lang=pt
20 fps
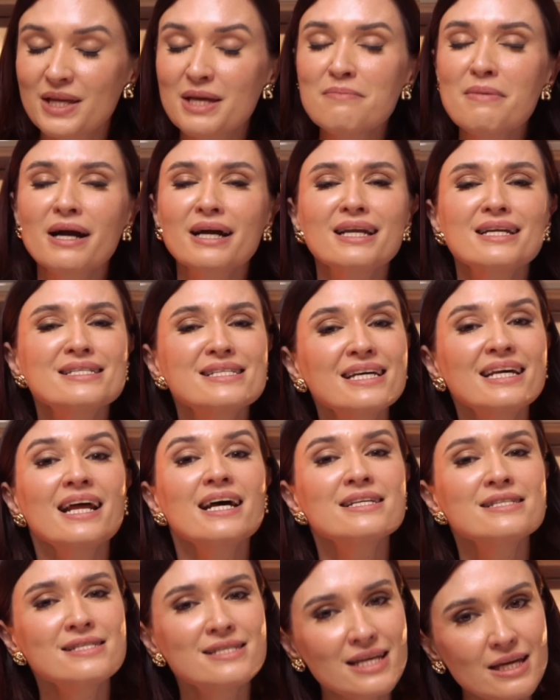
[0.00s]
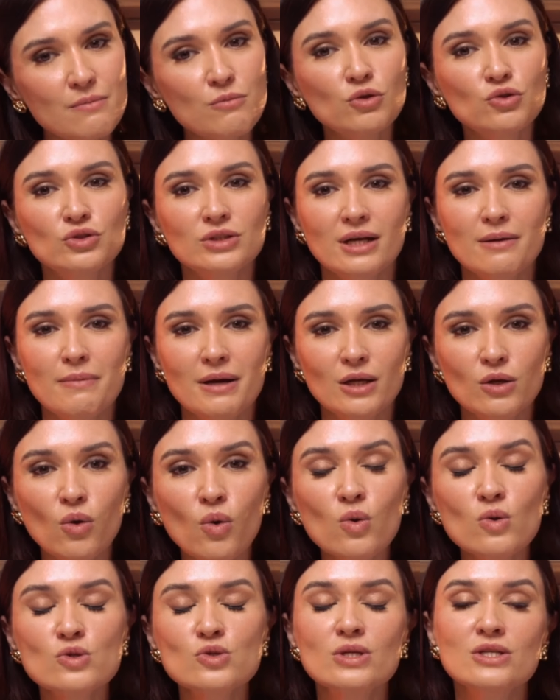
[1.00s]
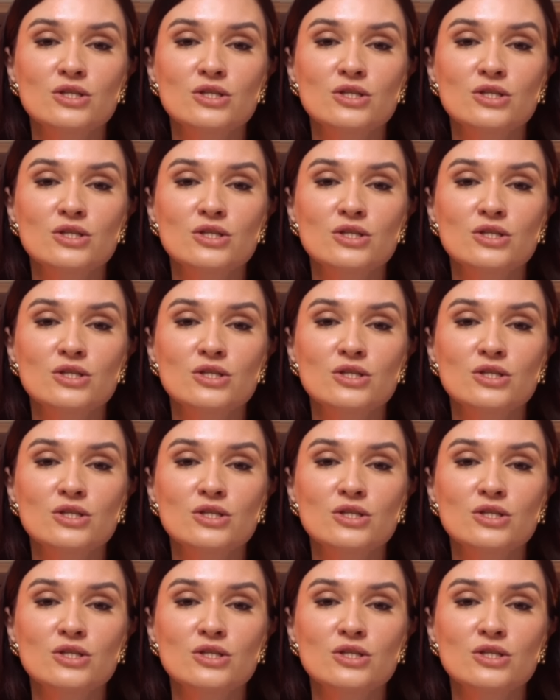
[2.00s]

Emagrecer é sim muito trabalhoso,